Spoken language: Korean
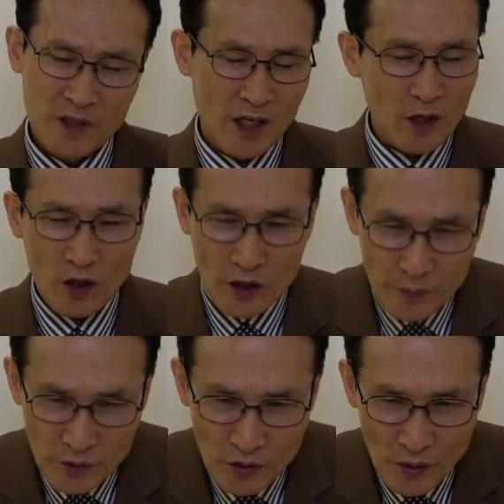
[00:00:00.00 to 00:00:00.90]
예,
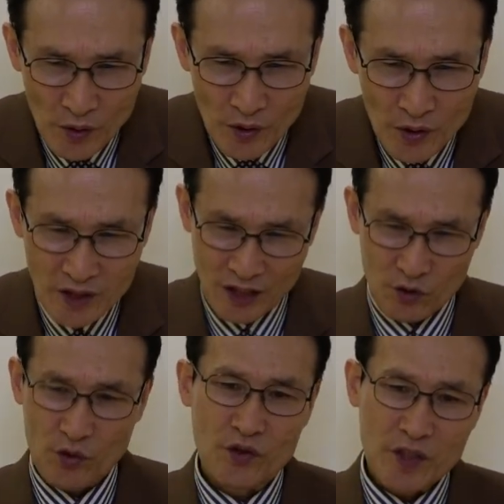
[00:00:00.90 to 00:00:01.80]
어렵지요.
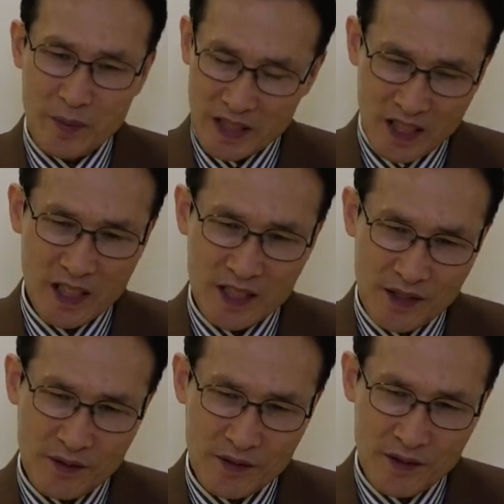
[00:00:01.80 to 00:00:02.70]
타처경사
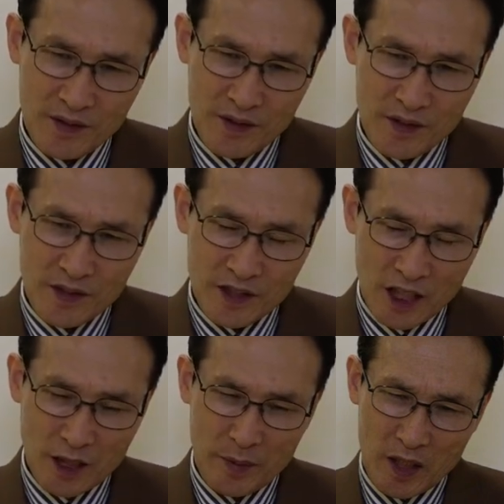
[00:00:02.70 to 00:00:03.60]
마찬가지예요.
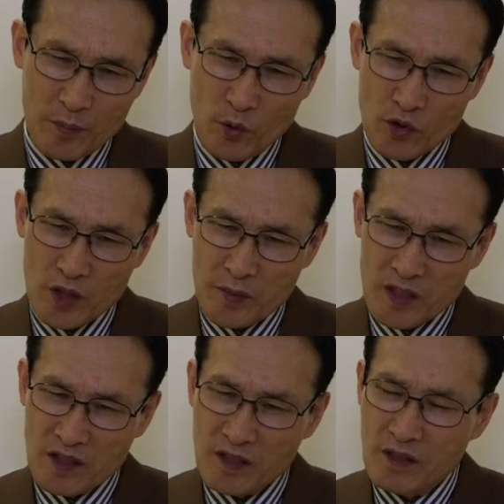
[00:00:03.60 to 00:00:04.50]
상대방의
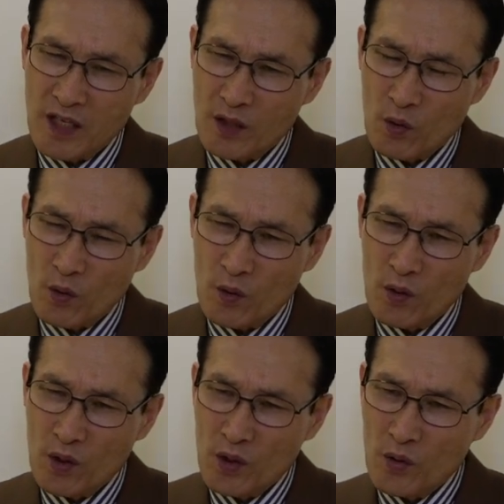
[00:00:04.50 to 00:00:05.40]
본심을
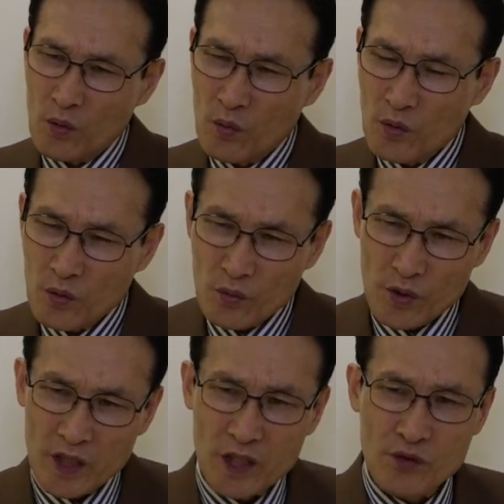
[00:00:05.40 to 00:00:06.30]
드러내도록
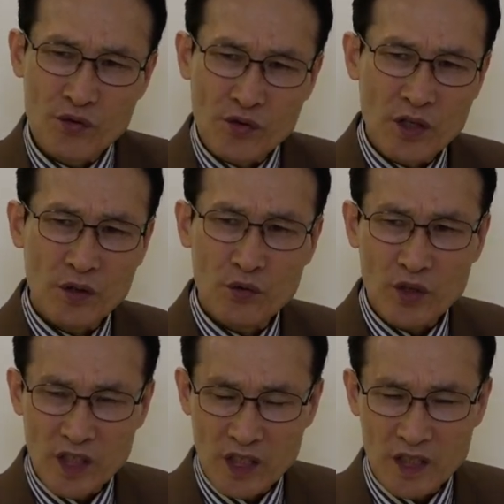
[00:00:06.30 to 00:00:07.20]
우리를 충격을
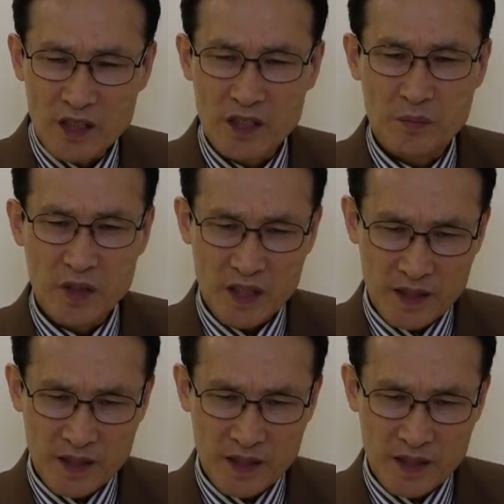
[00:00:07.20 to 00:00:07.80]
줘야 된다는 것입니다.